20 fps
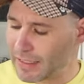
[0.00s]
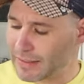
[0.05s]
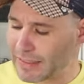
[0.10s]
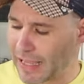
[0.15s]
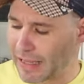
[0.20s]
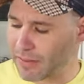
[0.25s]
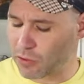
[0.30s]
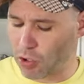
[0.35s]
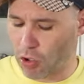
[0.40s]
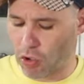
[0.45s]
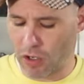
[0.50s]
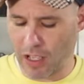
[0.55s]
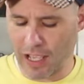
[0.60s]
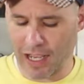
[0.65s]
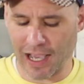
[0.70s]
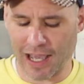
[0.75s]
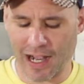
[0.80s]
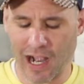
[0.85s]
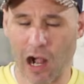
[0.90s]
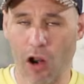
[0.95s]
Tanto
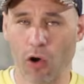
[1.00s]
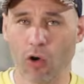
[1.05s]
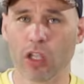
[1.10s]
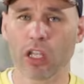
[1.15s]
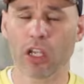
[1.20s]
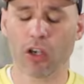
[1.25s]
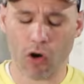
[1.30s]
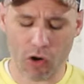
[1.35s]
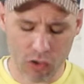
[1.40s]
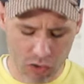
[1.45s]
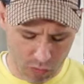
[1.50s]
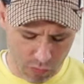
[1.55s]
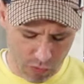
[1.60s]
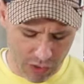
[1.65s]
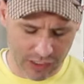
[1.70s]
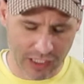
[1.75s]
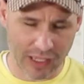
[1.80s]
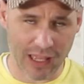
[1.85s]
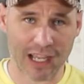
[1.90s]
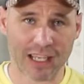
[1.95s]
en analógico como
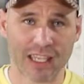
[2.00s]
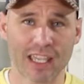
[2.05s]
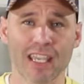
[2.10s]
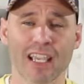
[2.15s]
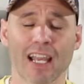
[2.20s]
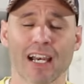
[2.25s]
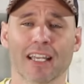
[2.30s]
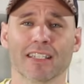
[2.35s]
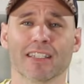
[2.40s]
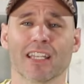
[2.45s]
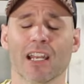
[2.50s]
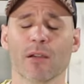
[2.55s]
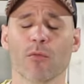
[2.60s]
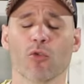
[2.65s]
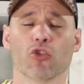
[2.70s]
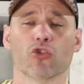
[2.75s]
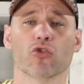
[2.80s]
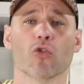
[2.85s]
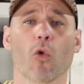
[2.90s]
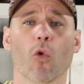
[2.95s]
este de aquí, en el que
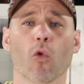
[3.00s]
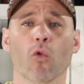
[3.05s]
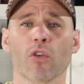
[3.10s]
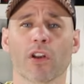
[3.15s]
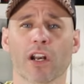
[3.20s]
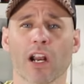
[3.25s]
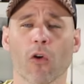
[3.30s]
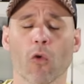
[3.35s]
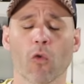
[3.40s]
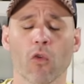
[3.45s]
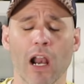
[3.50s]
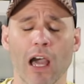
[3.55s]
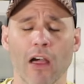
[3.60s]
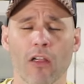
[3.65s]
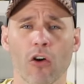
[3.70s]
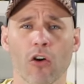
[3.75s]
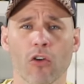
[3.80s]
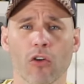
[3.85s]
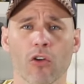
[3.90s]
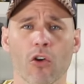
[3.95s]
tenemos un
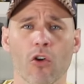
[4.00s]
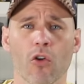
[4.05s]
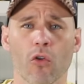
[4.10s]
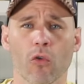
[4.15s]
regulador